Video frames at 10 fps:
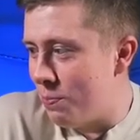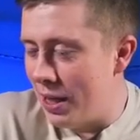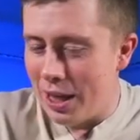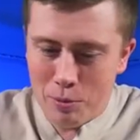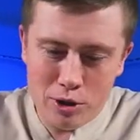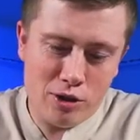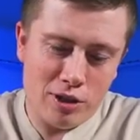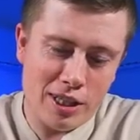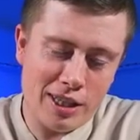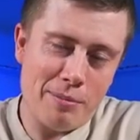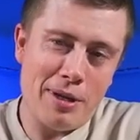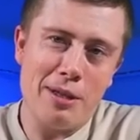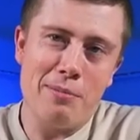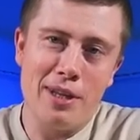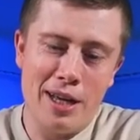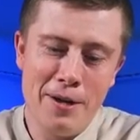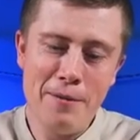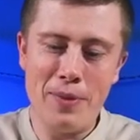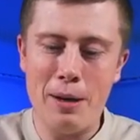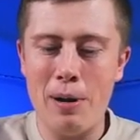блин, а может все-таки там надо было
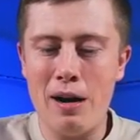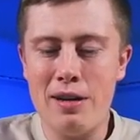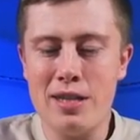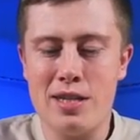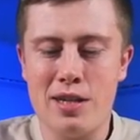добавить